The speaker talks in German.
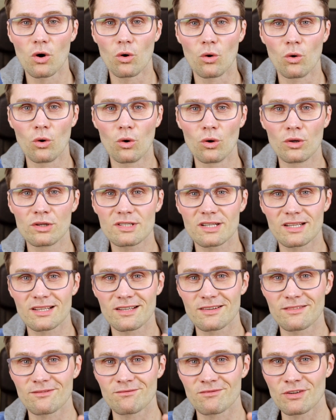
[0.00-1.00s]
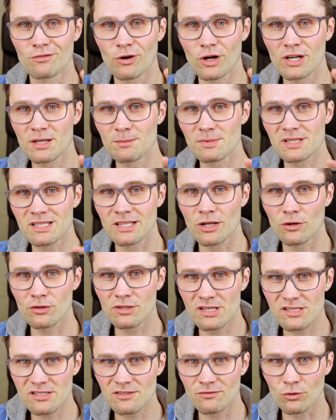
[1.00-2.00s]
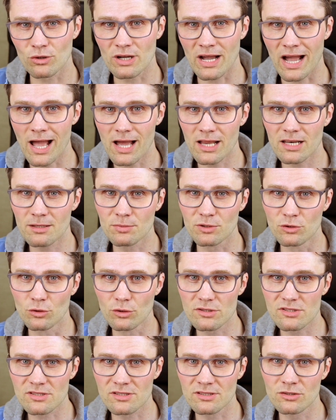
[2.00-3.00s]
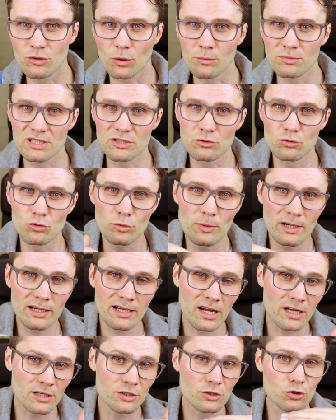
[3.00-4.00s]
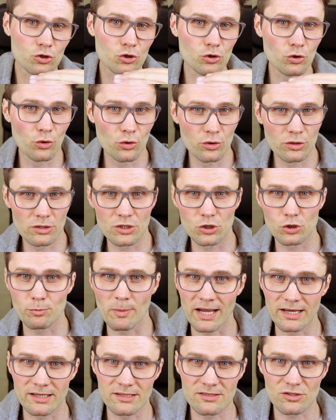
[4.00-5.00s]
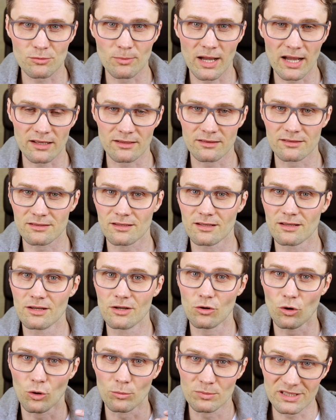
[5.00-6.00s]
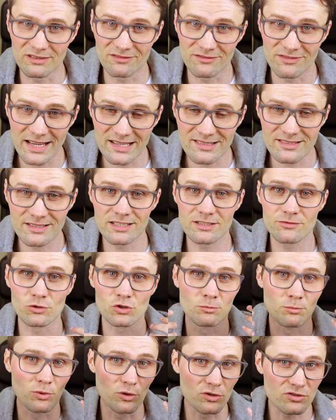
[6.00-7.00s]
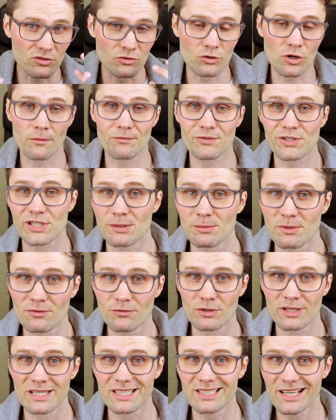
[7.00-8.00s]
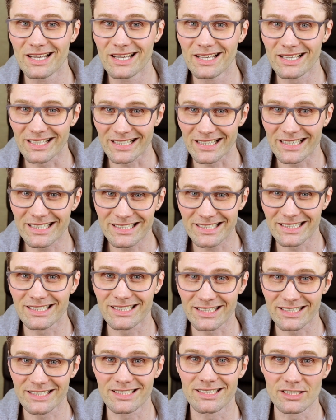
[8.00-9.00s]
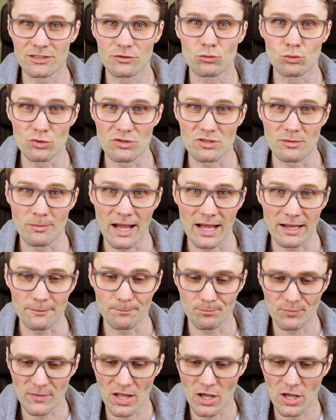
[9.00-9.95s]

Und wir wollen nämlich genau diese Vokale benutzen, um den Übergang schön geschmeidig zu machen. Um den Wechsel zwischen Brust- und Kopfstimme für dich richtig, richtig gut zu machen.